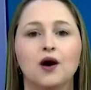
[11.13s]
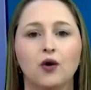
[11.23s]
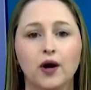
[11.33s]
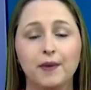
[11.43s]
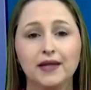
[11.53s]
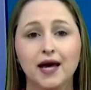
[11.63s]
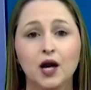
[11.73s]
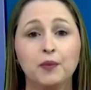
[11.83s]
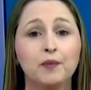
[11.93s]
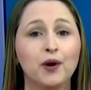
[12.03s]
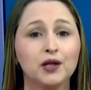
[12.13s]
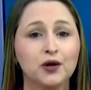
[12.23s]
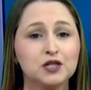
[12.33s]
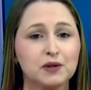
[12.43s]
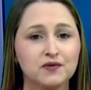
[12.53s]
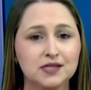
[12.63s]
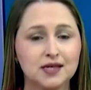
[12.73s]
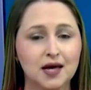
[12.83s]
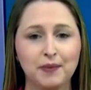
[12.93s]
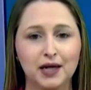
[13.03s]
Oi, Penélope, boa noite para
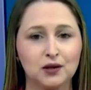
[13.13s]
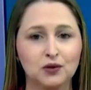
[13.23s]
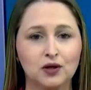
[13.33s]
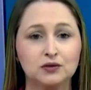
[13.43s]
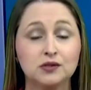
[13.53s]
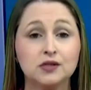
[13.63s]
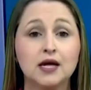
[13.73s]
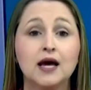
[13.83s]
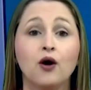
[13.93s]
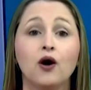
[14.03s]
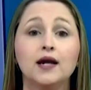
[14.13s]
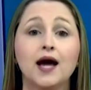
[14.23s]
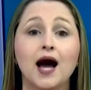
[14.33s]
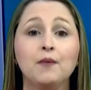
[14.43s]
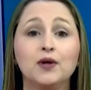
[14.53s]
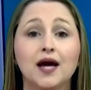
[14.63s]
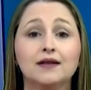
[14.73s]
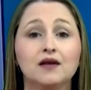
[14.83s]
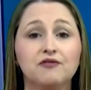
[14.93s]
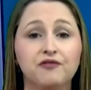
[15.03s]
você e para todos. Olha, a mulher
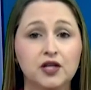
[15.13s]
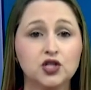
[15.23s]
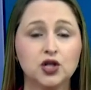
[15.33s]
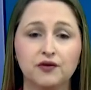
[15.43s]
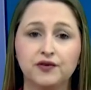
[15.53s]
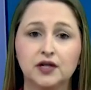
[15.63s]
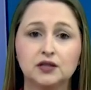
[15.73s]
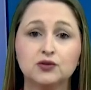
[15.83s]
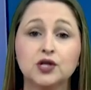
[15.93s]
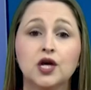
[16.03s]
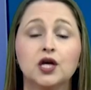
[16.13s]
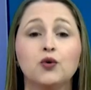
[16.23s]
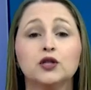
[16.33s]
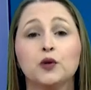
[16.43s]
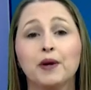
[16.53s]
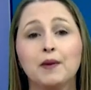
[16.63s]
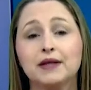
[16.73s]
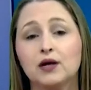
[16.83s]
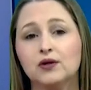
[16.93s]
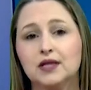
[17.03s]
tem 29 anos e o
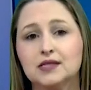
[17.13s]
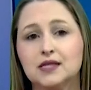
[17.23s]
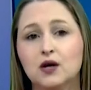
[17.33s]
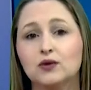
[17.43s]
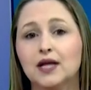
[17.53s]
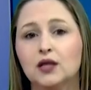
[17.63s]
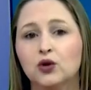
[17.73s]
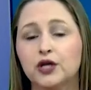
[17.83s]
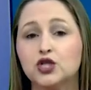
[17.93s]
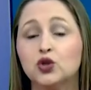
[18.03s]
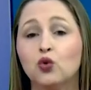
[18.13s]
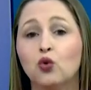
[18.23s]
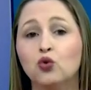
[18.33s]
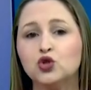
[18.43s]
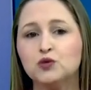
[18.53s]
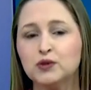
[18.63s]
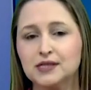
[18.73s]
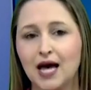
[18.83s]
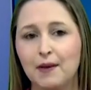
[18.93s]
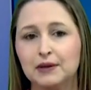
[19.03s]
atropelamento aconteceu na noite do último
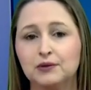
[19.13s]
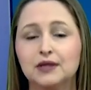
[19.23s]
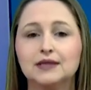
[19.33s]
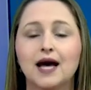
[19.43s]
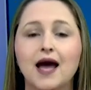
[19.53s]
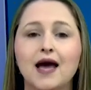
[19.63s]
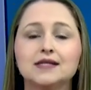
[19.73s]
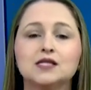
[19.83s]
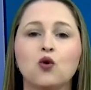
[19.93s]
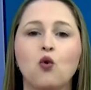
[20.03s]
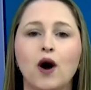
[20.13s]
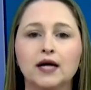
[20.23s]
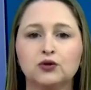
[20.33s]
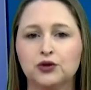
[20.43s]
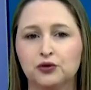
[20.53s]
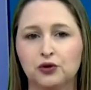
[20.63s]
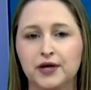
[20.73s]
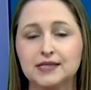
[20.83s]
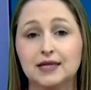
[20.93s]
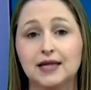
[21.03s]
sábado, na
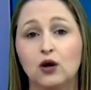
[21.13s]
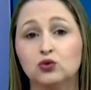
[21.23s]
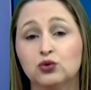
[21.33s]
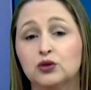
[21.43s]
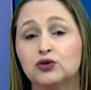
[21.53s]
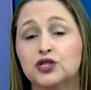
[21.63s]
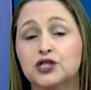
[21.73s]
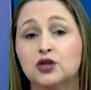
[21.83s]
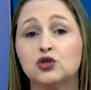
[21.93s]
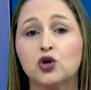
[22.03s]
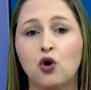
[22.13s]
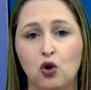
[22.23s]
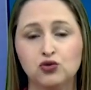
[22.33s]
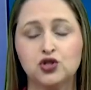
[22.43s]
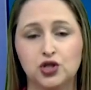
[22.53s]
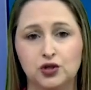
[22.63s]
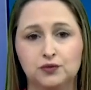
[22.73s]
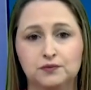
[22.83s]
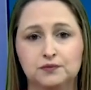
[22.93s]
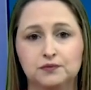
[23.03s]
S482, na altura do distrito de Coutinho.